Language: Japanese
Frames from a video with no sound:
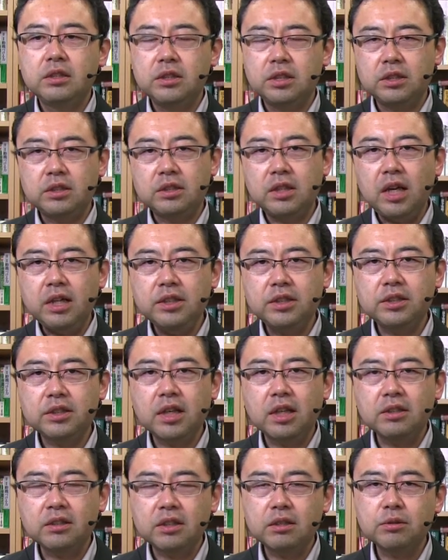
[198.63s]
実際に
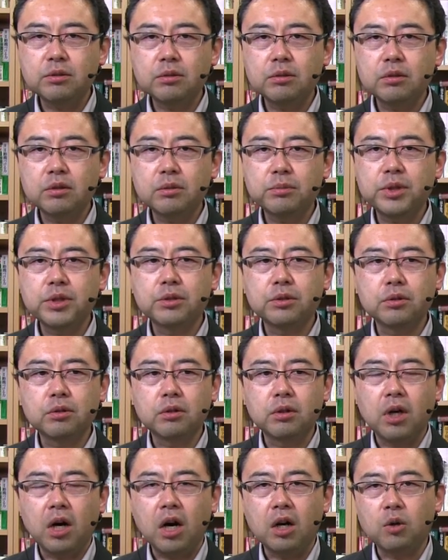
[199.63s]
使ってるところを見る
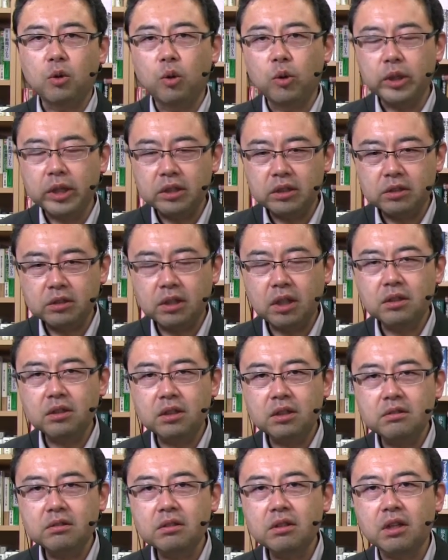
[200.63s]
と、こうやって使っ
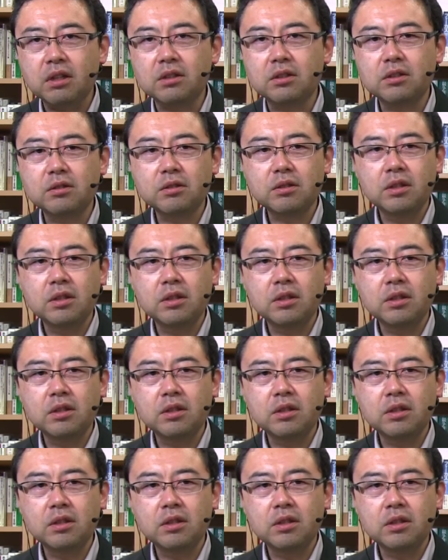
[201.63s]
てるんだ、